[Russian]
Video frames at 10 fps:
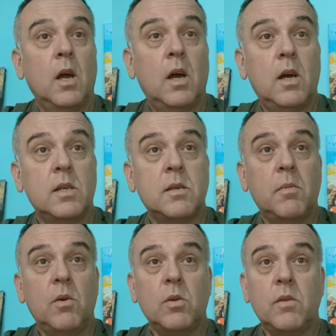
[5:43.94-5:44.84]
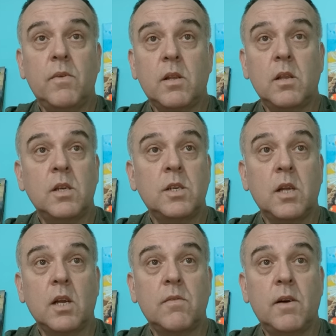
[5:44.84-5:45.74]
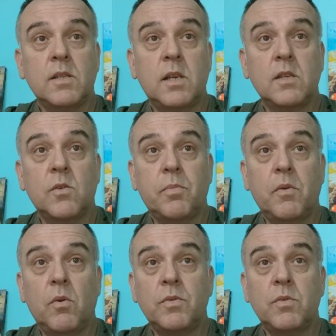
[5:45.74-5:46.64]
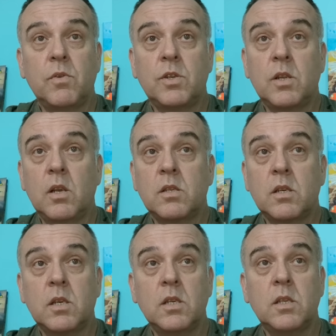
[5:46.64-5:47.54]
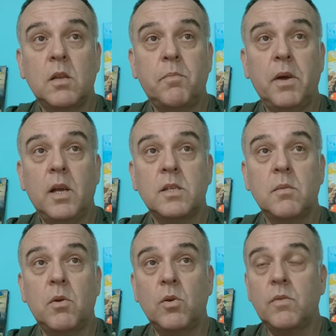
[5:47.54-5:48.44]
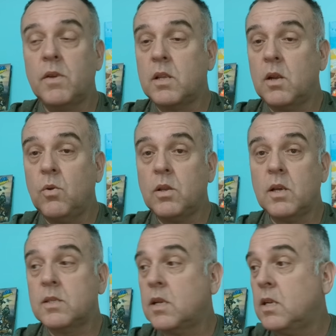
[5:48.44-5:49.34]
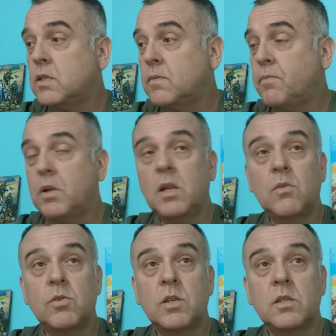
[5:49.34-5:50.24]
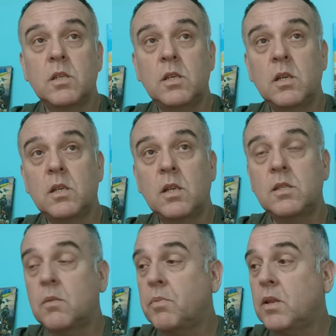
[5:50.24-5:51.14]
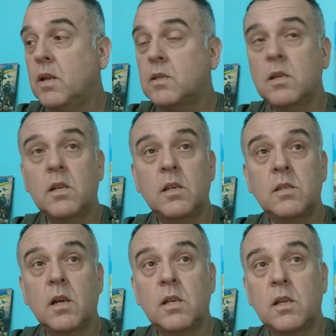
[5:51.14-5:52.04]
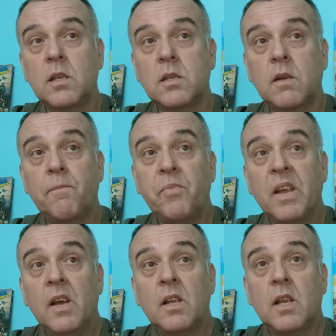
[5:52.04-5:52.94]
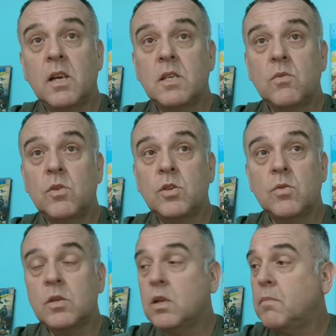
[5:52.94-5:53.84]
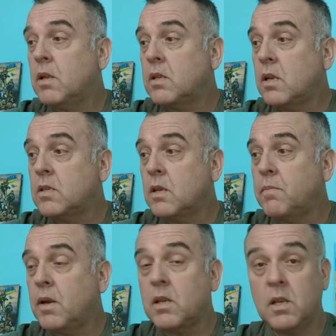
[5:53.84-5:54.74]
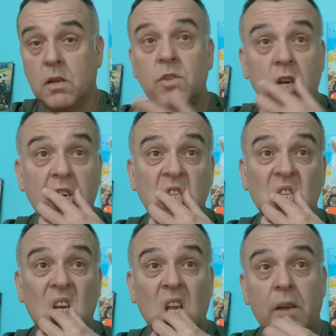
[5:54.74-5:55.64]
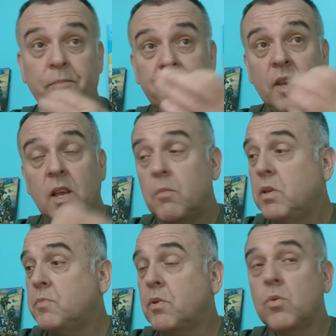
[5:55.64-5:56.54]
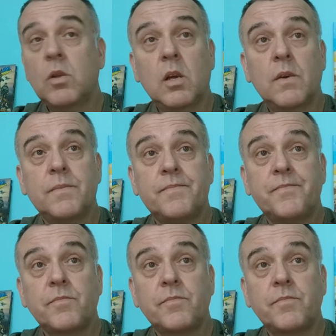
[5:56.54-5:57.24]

Э, самолеты, значит так, два средства ПВО всего 465, самолеты вертолета остались предыдущее значение 315-311. Также уничтожено было 35, это вчерашний день, беспилотников